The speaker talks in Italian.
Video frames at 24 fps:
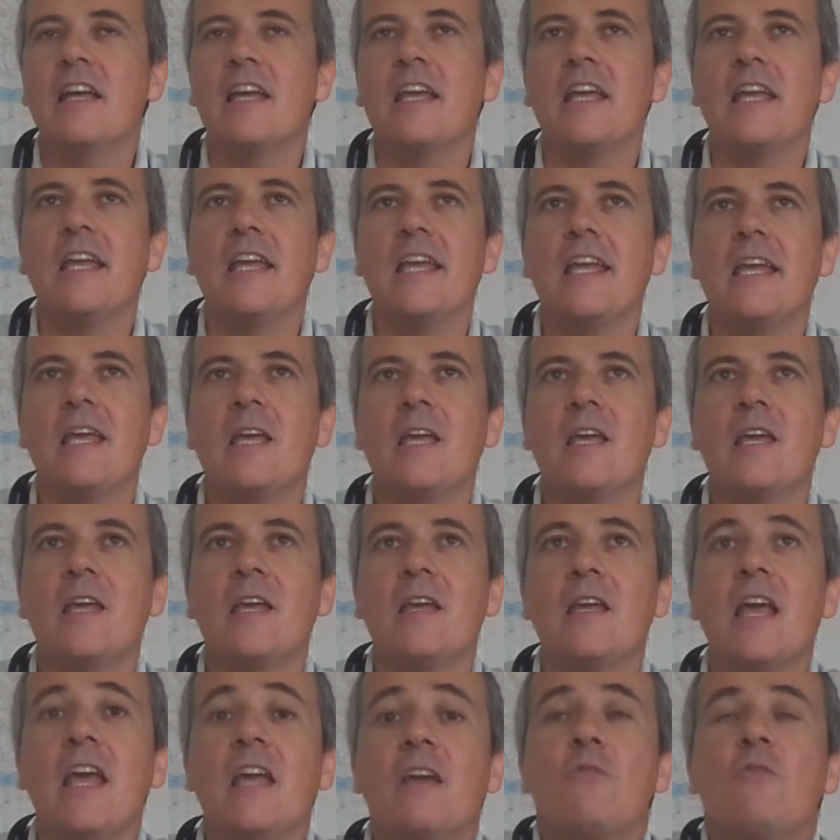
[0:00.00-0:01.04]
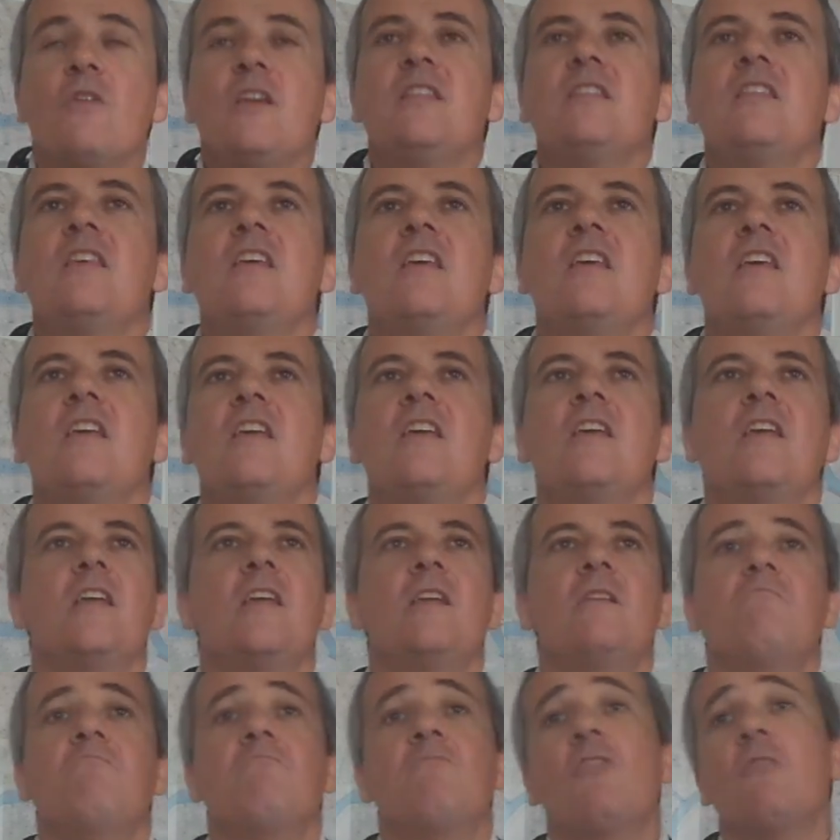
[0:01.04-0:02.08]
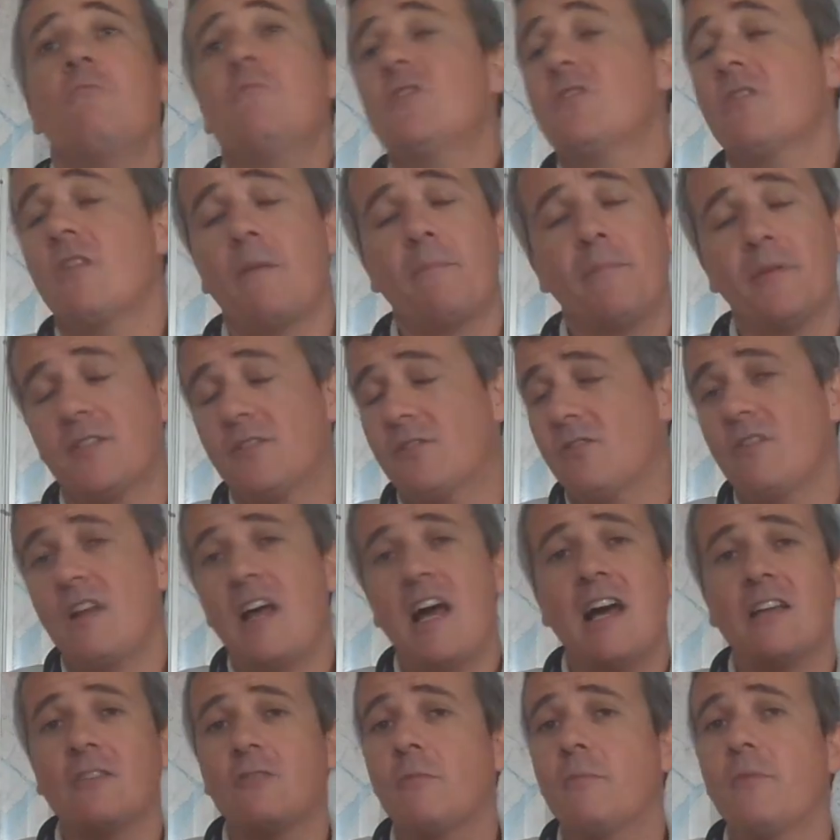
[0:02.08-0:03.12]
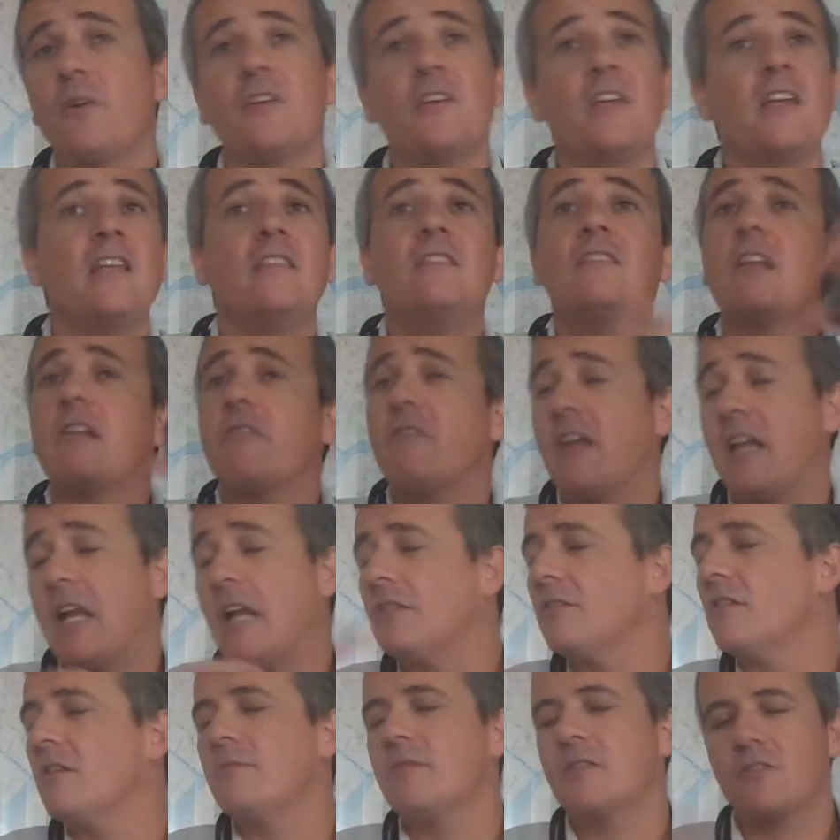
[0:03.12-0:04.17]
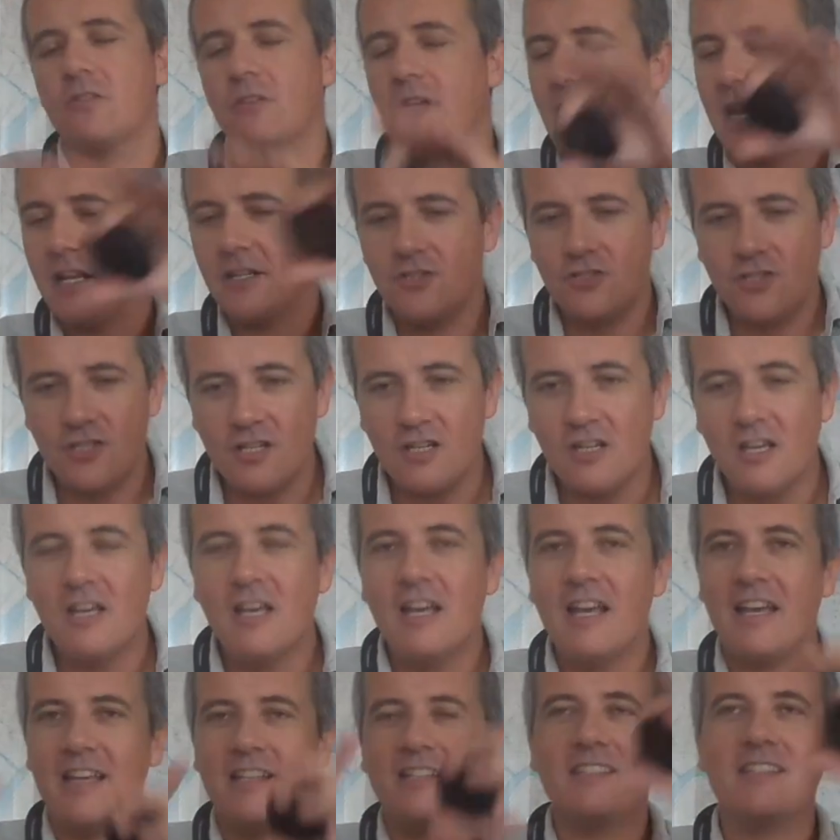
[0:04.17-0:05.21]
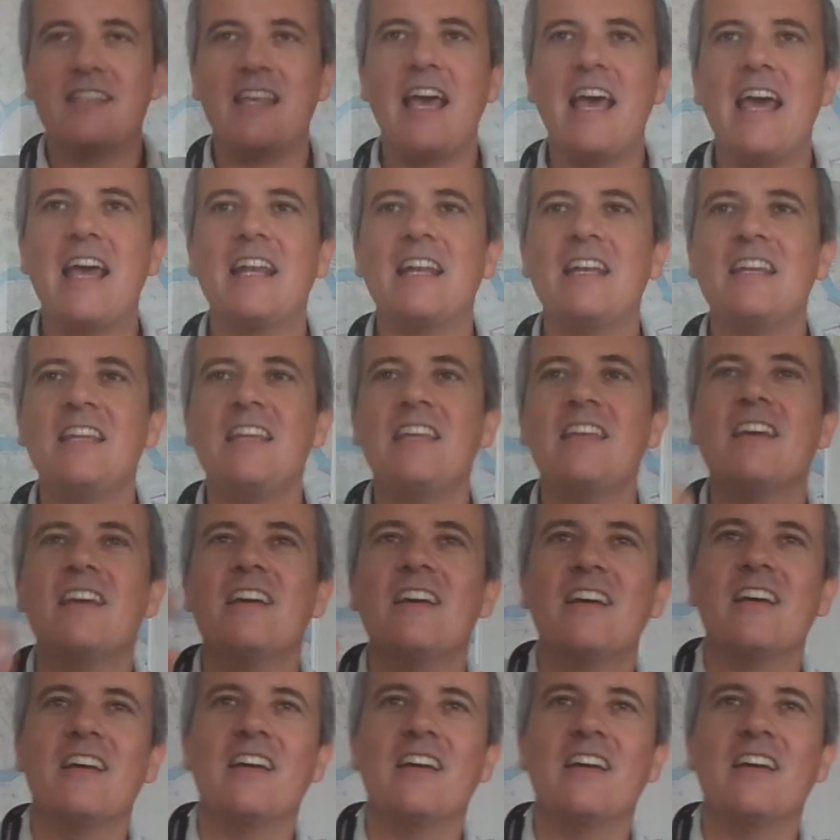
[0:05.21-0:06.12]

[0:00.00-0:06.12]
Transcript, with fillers: E, e, quindi non mi sono appassionato, poi interverranno dei personaggi esterni,